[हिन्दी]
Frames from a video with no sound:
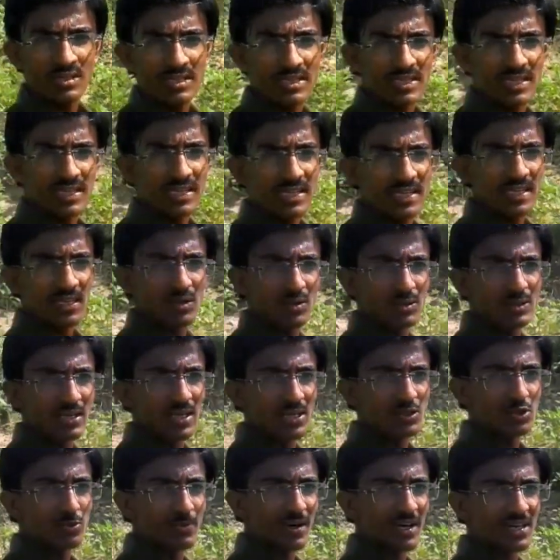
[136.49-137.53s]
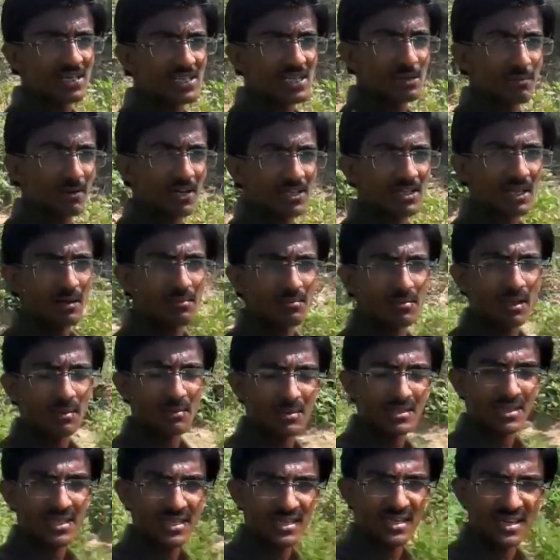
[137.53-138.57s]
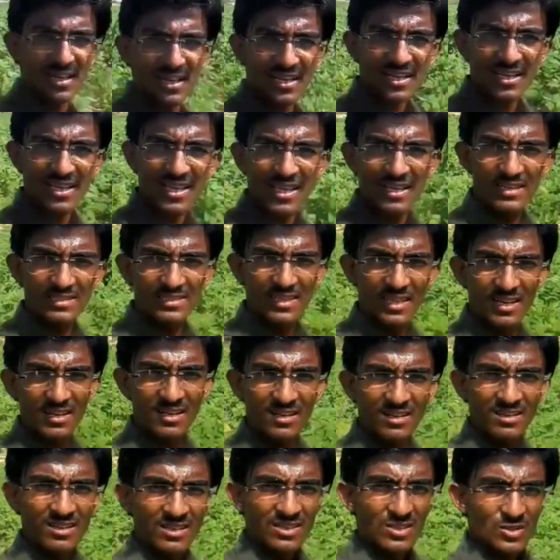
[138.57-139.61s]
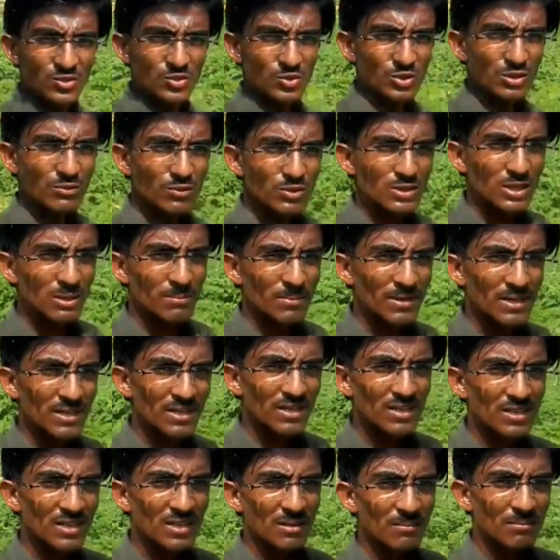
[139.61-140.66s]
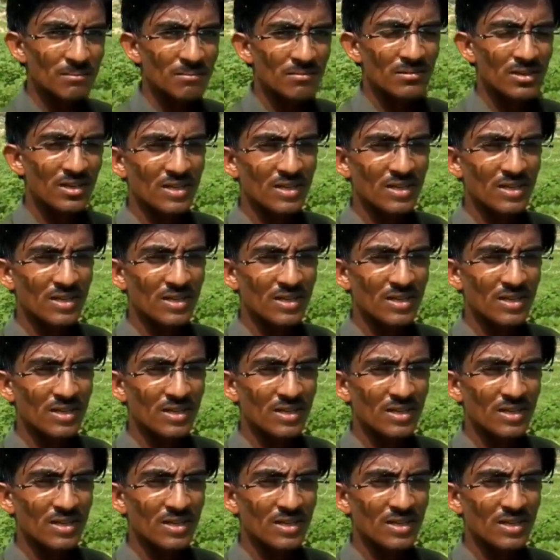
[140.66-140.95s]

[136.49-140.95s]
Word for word: ठीक है यही होता है जो बारिश के बाद आप अभी देख रहे हैं ये नज़ारा जो है वो तरपाल करके